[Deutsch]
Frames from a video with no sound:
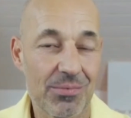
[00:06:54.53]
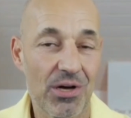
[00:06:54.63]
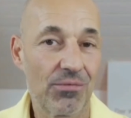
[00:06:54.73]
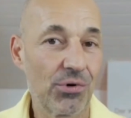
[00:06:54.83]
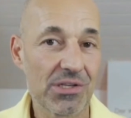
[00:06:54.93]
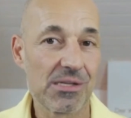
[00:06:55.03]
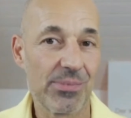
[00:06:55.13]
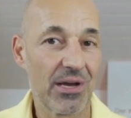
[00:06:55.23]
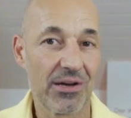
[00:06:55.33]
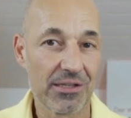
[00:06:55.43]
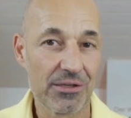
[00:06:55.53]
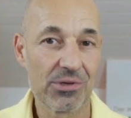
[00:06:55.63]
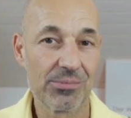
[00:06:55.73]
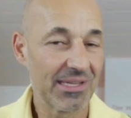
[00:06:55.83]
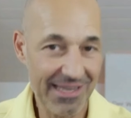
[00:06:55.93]
Ich mache
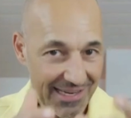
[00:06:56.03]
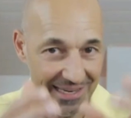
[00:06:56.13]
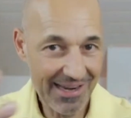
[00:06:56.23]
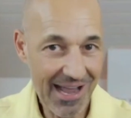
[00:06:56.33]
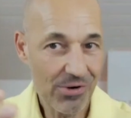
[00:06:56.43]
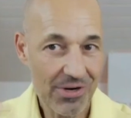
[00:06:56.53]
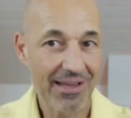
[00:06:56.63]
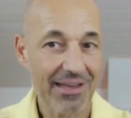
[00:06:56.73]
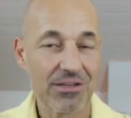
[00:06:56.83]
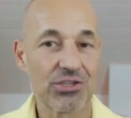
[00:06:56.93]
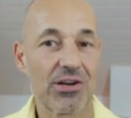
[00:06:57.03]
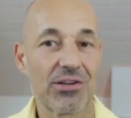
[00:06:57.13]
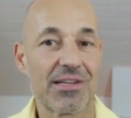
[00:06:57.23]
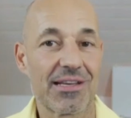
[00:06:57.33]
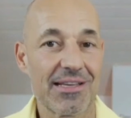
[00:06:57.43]
Wurzelbehandlungen mit den genau gleichen
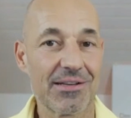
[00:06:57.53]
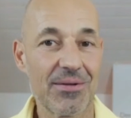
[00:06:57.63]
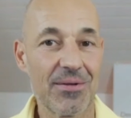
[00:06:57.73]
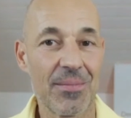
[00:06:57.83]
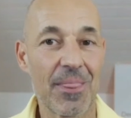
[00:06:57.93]
Strategien